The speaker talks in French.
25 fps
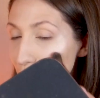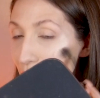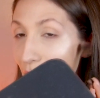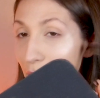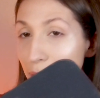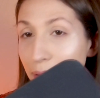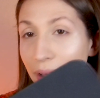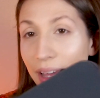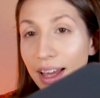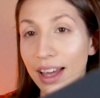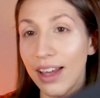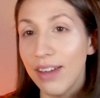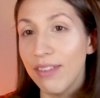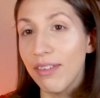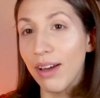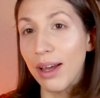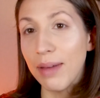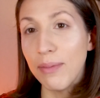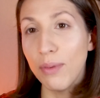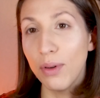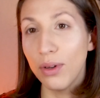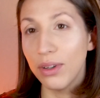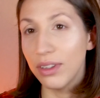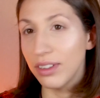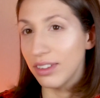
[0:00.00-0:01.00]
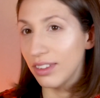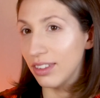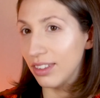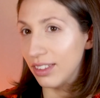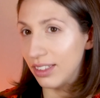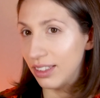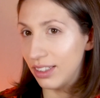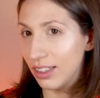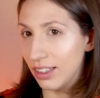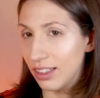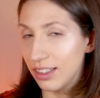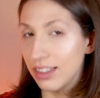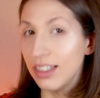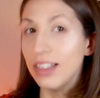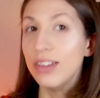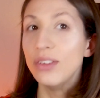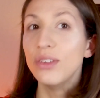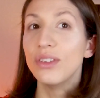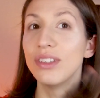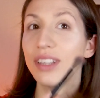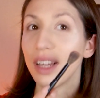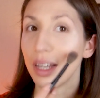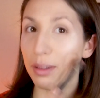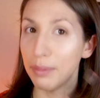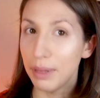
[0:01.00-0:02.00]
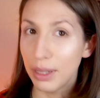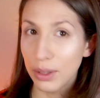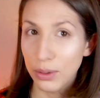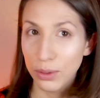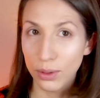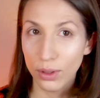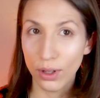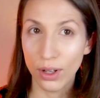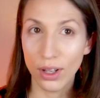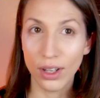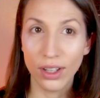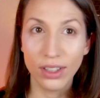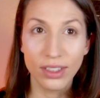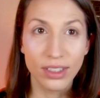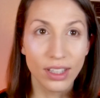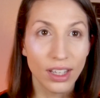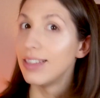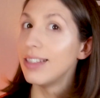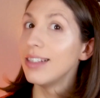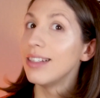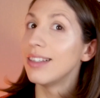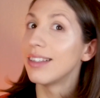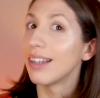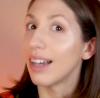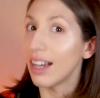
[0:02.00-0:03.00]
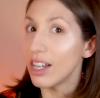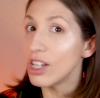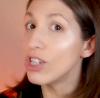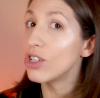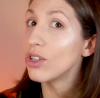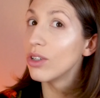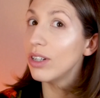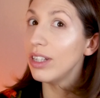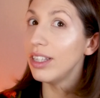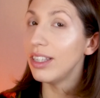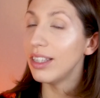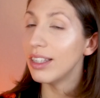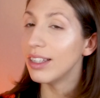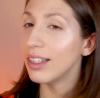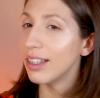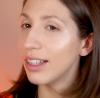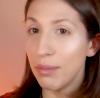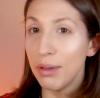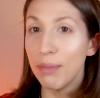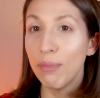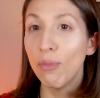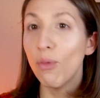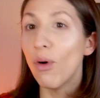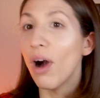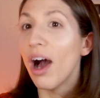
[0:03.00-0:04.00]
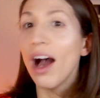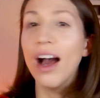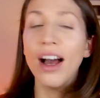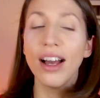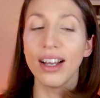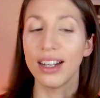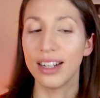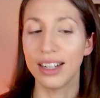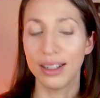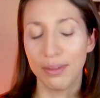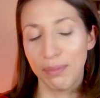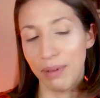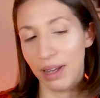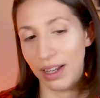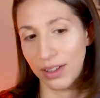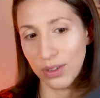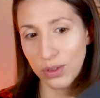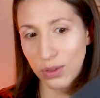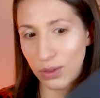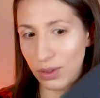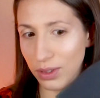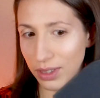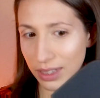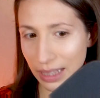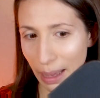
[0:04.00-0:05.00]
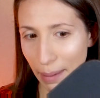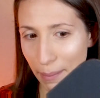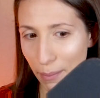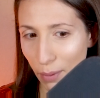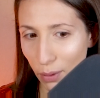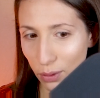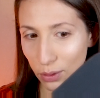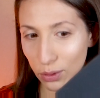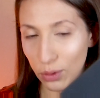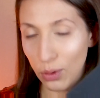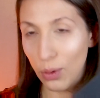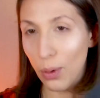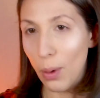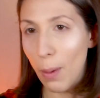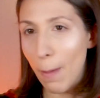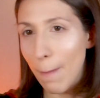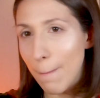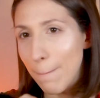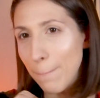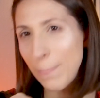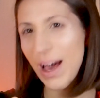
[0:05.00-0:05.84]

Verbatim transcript: Mais après, vraiment, c'est une très belle couleur. C'est très joli. Mais moi, perso, ça manque de...